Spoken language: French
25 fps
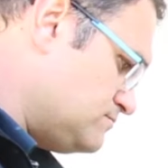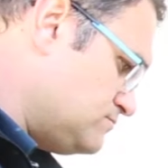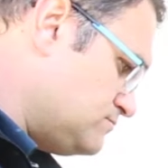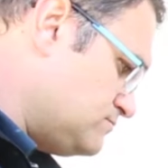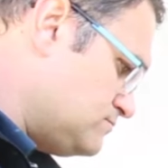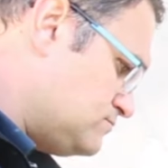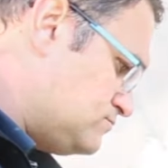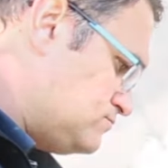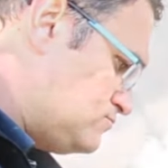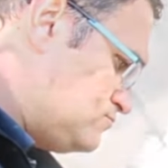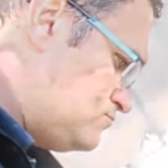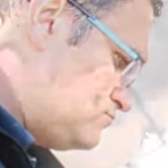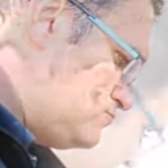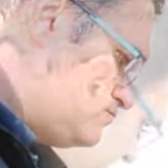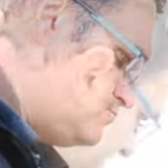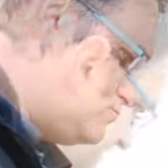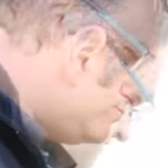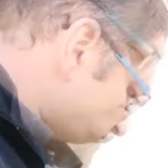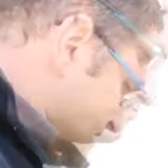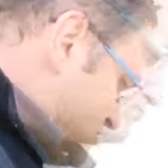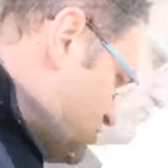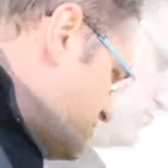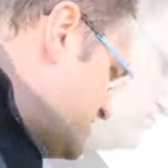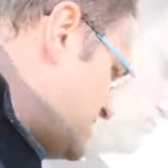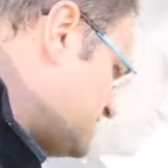
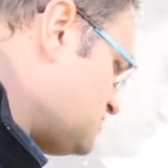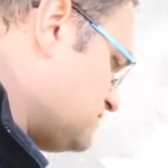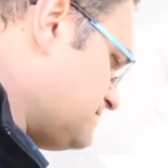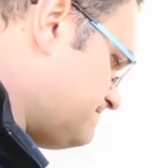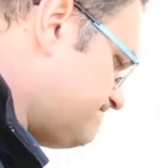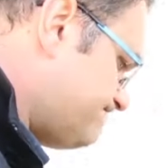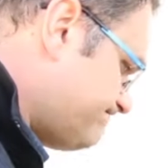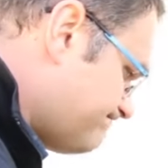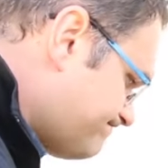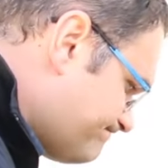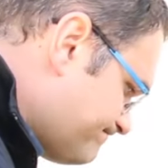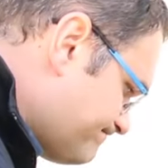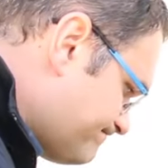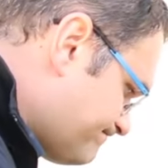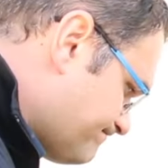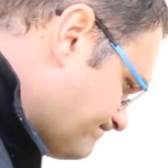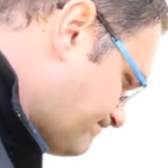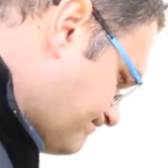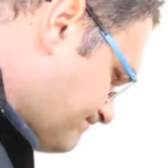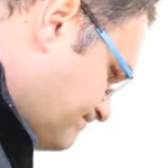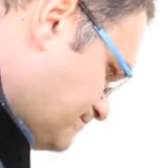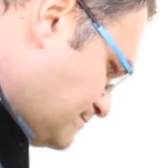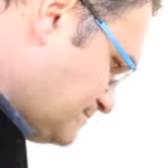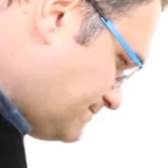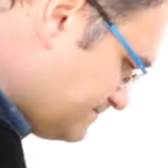plutôt euh, allant
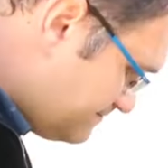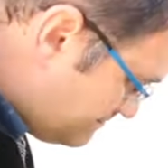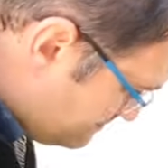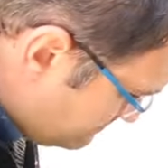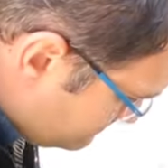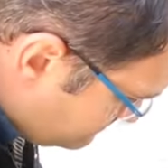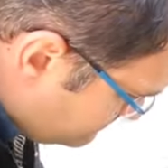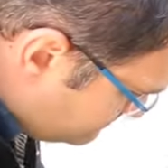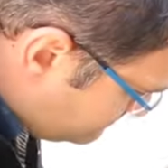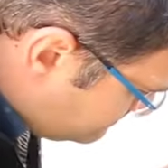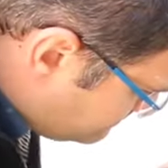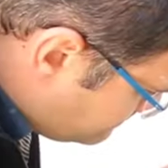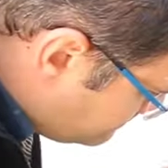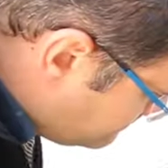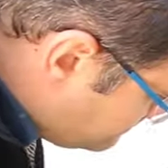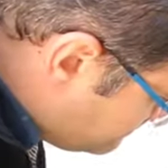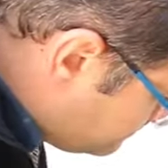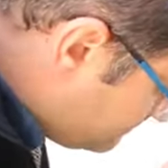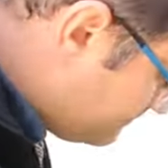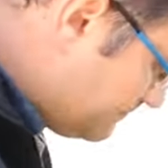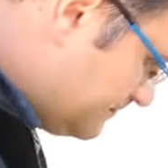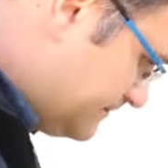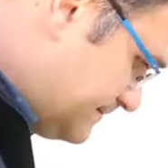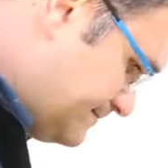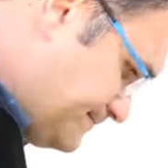de Shoin
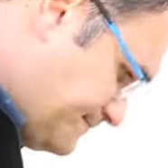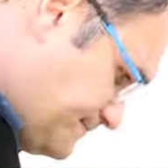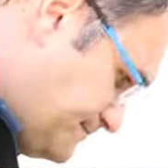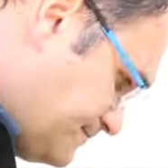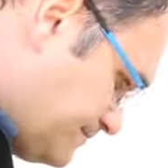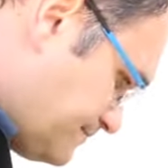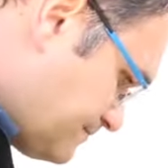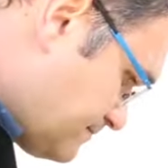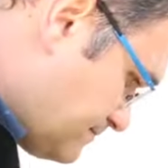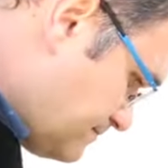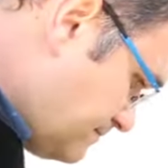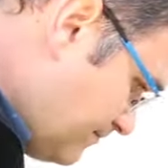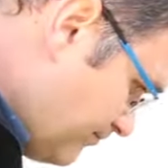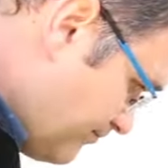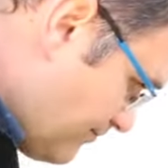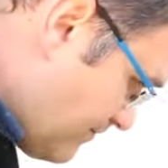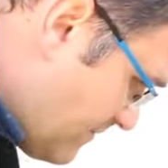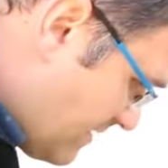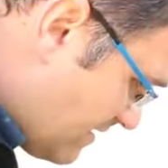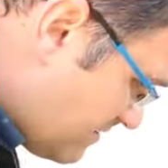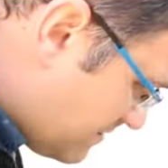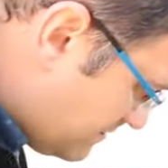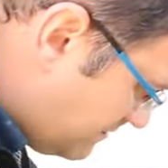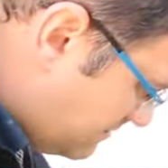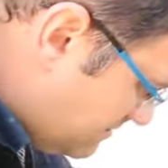
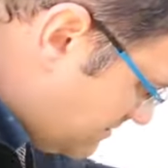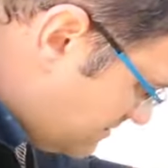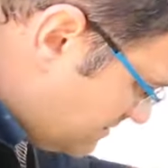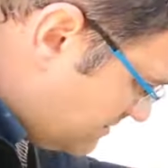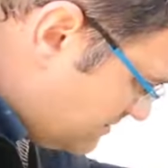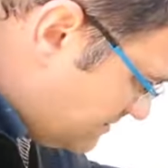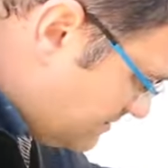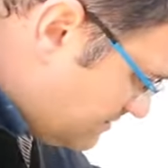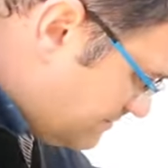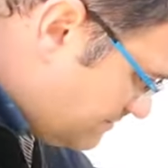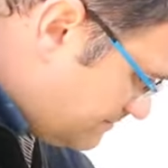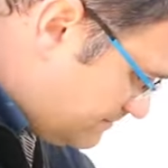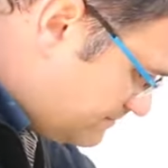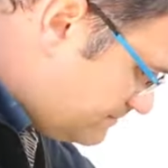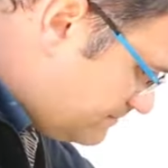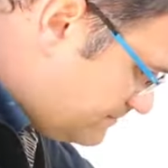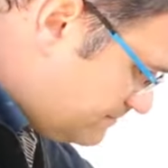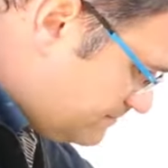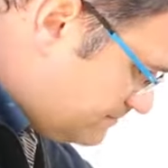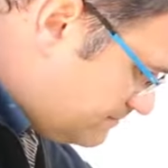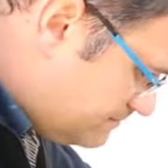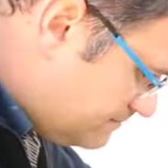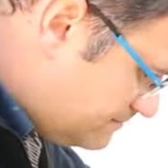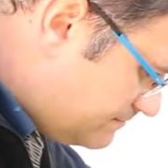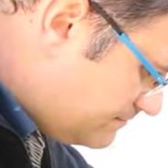à
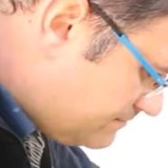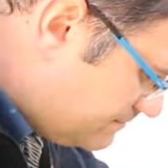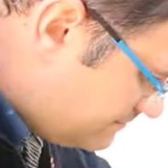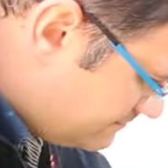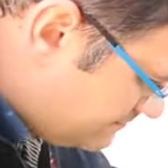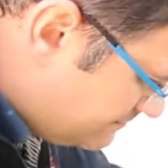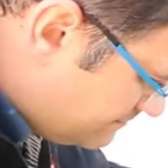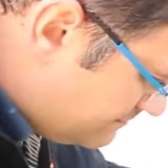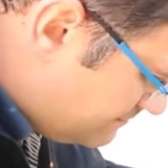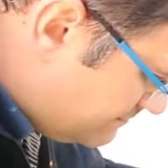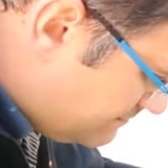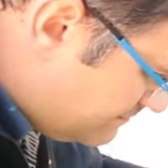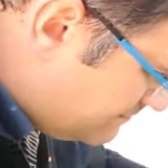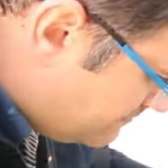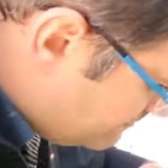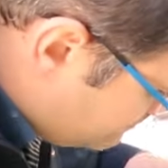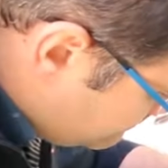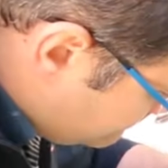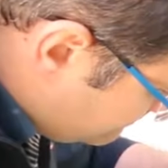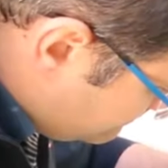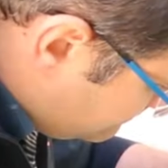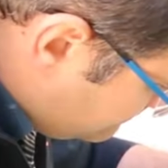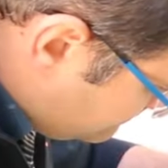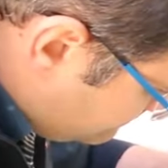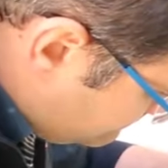Kifu et
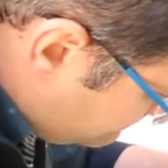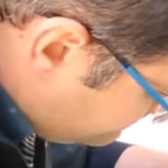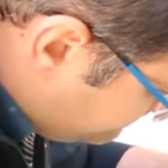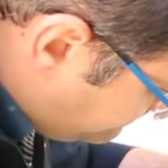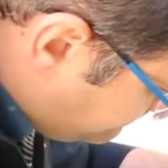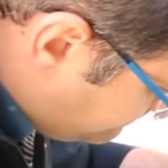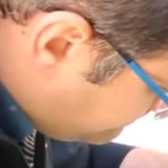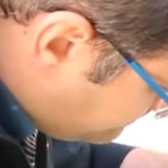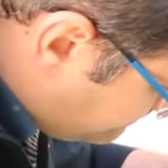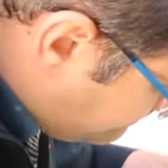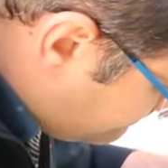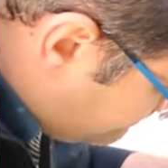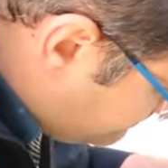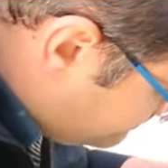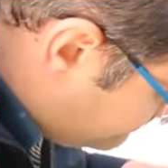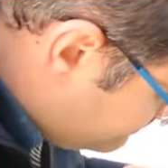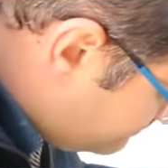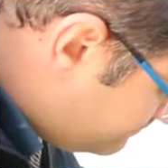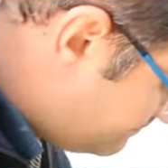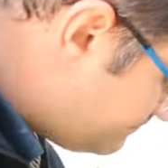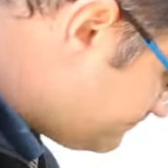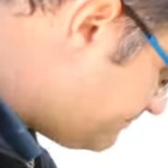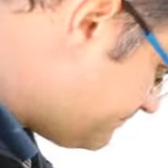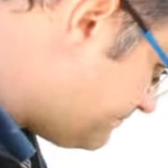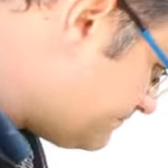Chuin. Il n'a pas de très
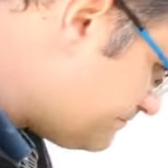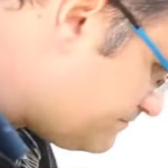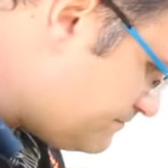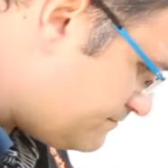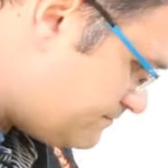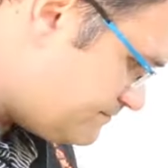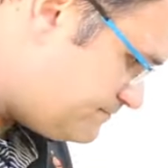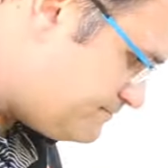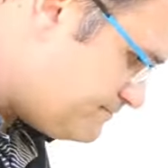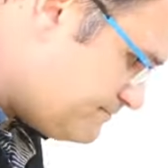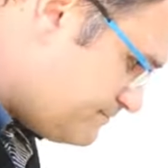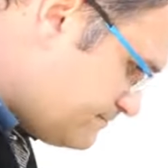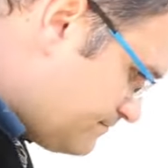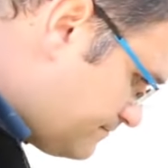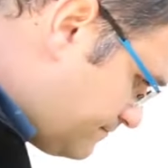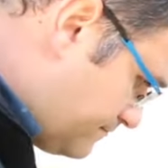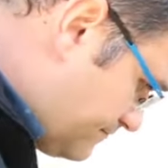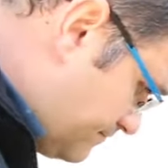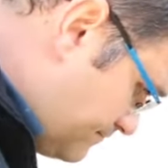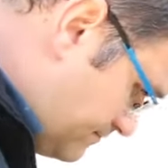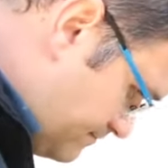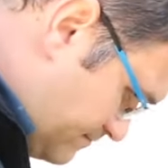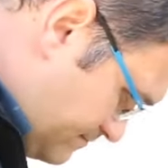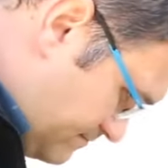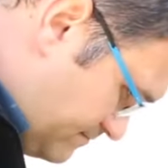gros arbres.
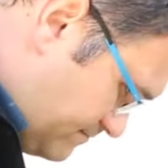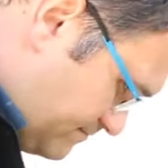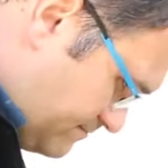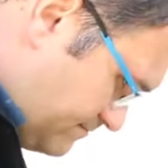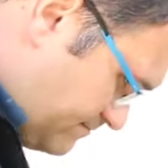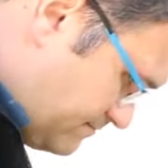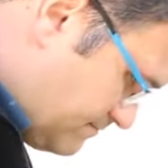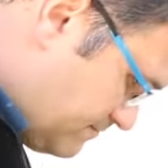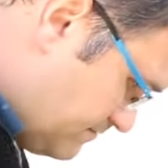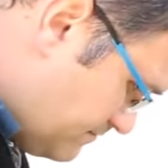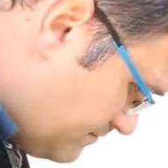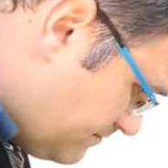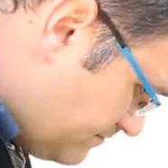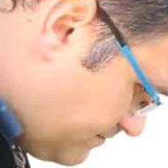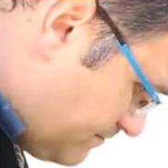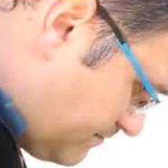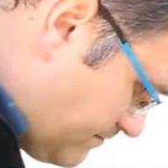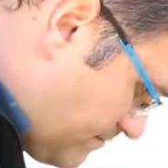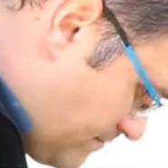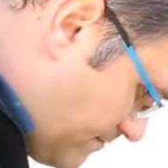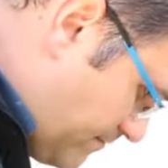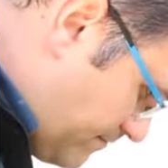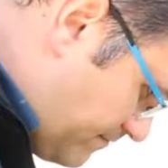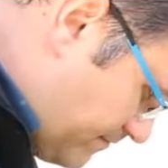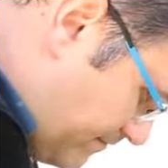D'accord. Euh,
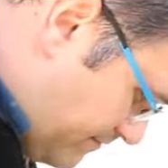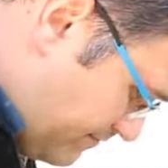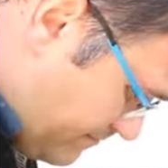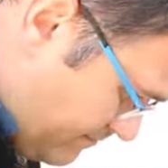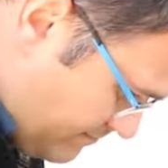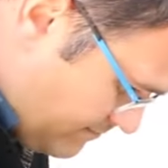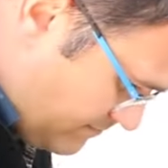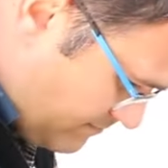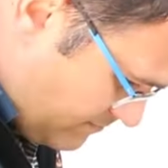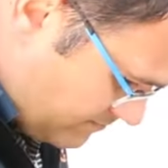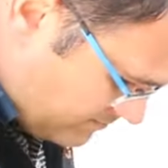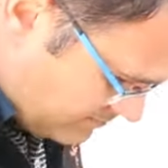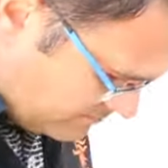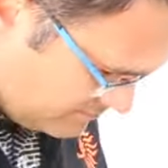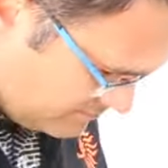et donc c'est